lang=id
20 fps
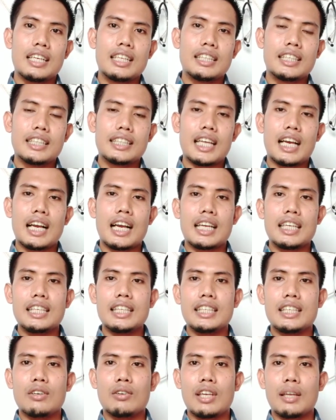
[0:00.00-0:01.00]

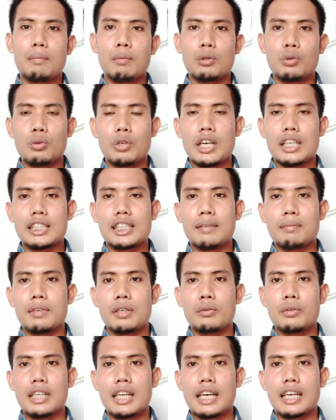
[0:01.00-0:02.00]
ditangani oleh petugas yang
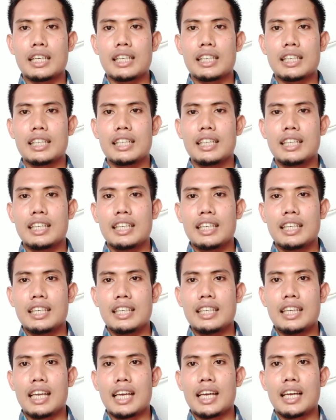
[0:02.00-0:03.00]
berwenang.
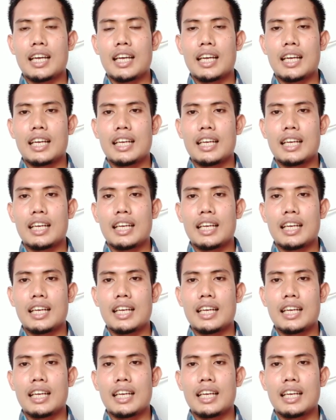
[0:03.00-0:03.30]
Nah,